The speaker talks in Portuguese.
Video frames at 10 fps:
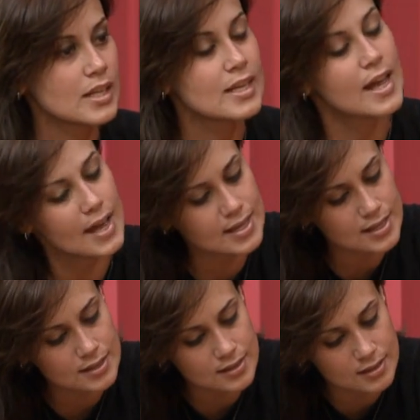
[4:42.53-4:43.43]
E
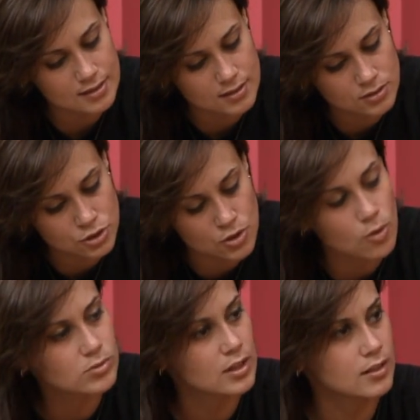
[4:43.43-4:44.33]
aí, de
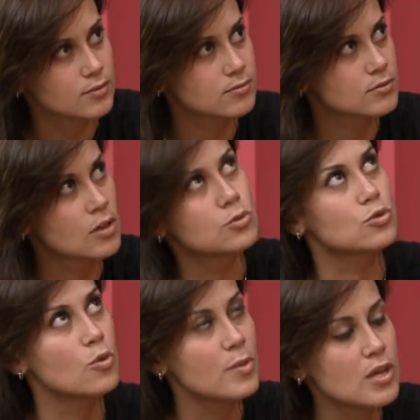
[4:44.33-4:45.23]
ontem, não, de
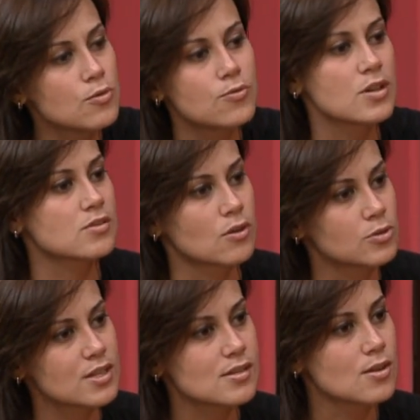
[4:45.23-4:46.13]
domingo, foi isso que
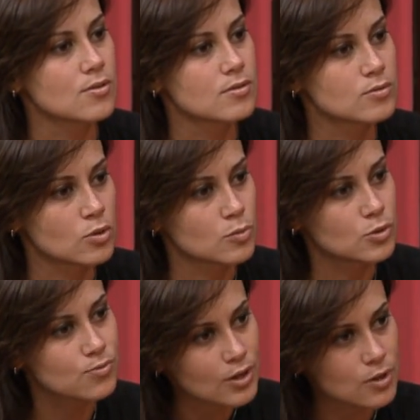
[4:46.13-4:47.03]
aconteceu. Todo
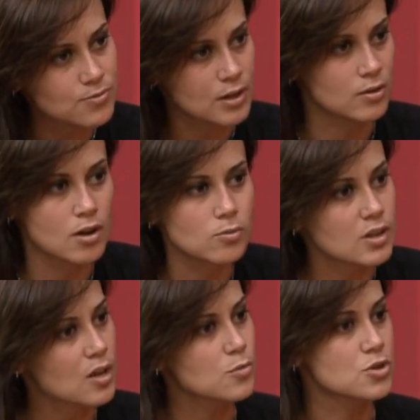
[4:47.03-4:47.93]
mundo falou, eu falei, não
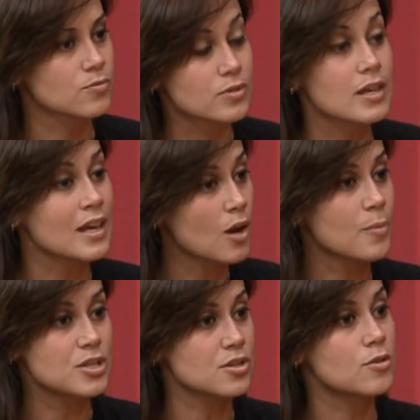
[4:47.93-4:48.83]
tem motivo, e
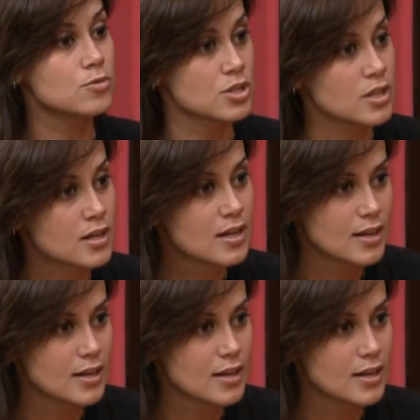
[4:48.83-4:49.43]
realmente não tinha.